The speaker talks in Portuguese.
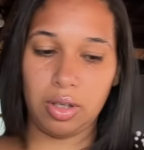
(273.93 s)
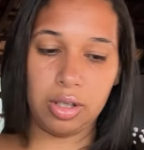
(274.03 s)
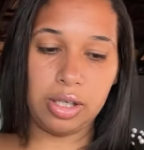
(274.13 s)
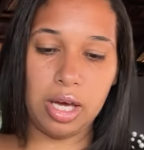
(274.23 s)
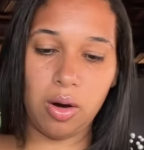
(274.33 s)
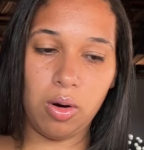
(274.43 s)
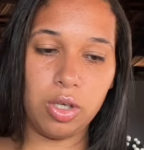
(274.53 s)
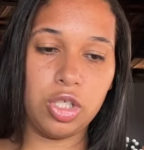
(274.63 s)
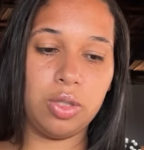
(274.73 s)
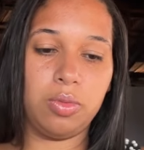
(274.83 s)
Que é
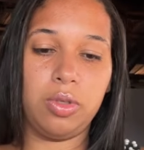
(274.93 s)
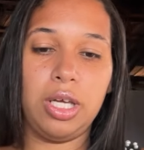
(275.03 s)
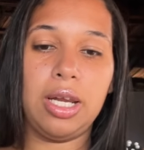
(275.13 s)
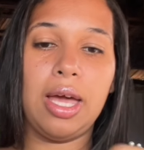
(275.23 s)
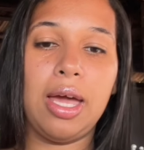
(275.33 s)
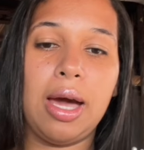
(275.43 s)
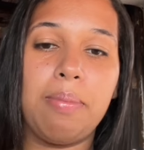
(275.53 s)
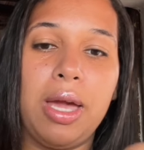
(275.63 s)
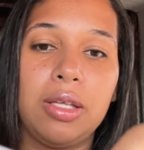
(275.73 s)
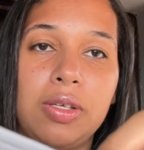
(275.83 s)
ótimo. E ele é
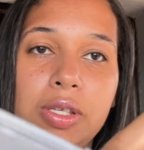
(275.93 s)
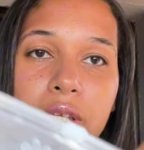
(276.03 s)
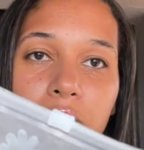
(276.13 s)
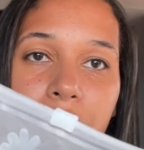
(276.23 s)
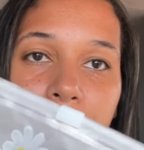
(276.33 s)
aberto assim, ó.